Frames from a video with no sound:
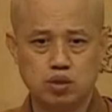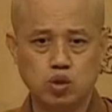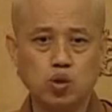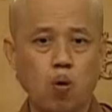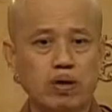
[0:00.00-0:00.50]

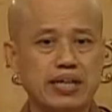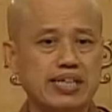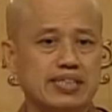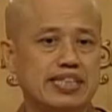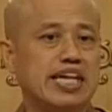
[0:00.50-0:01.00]
中了一
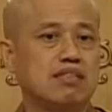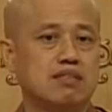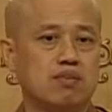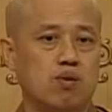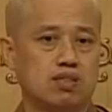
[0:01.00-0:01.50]
个钉
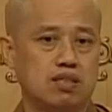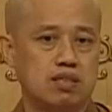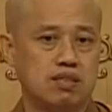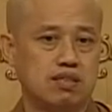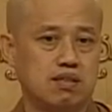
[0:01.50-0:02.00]
子，或是
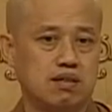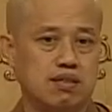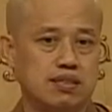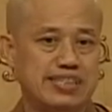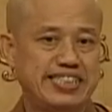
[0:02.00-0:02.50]

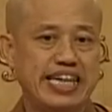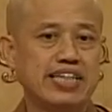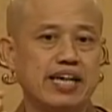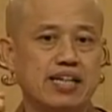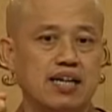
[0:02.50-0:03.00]
钉
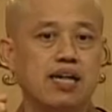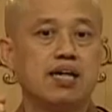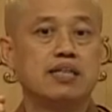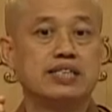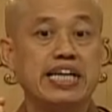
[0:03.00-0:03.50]
了一个
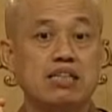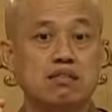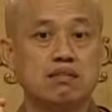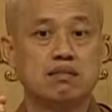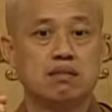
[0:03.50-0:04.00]
钉
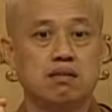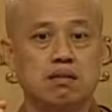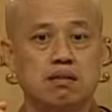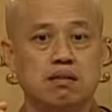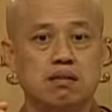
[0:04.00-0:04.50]
子。
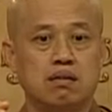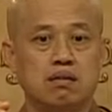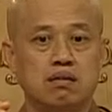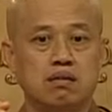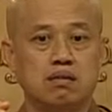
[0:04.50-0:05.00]

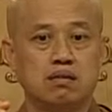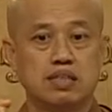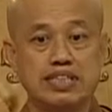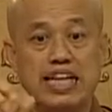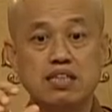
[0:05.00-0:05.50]
这个
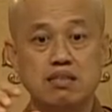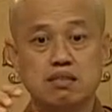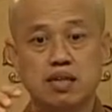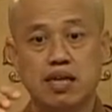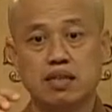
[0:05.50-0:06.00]
钉
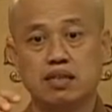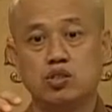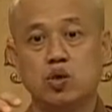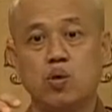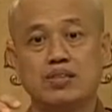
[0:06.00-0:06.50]
子呢，你
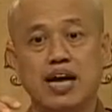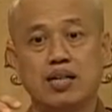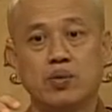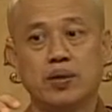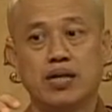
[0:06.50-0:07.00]
说我
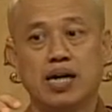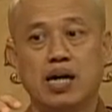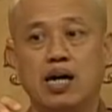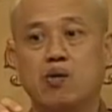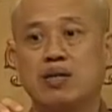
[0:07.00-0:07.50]
忏悔
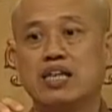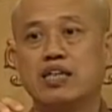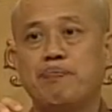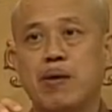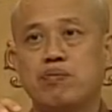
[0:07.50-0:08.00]
啊，我跟
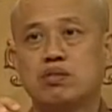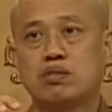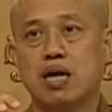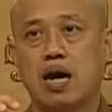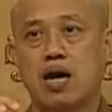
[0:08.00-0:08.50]
你赔不
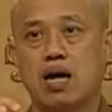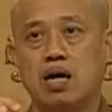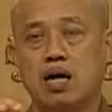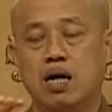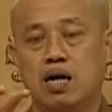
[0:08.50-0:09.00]
是啊，
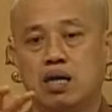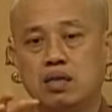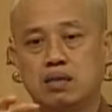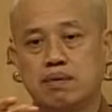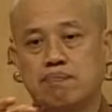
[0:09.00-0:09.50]

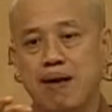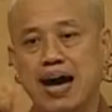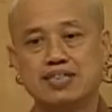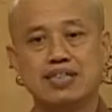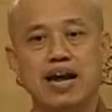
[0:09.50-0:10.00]

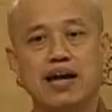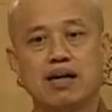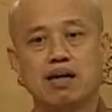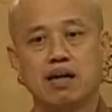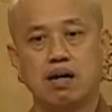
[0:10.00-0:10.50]
拔起来
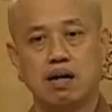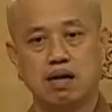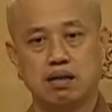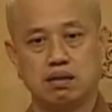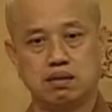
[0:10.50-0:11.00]
了，
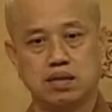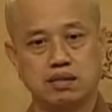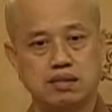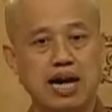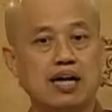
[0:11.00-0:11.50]
那个
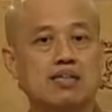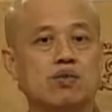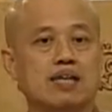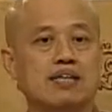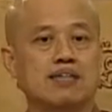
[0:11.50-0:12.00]
伤痕
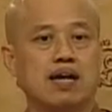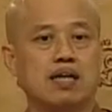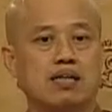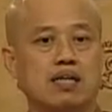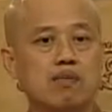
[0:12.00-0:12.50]
都还在，
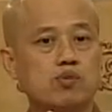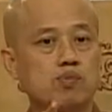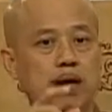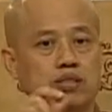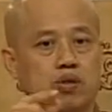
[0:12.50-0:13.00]
那个木
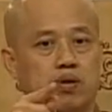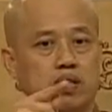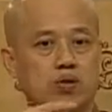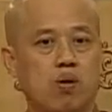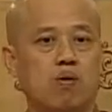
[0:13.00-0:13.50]
板就有一
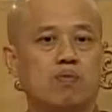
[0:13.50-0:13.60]
个洞。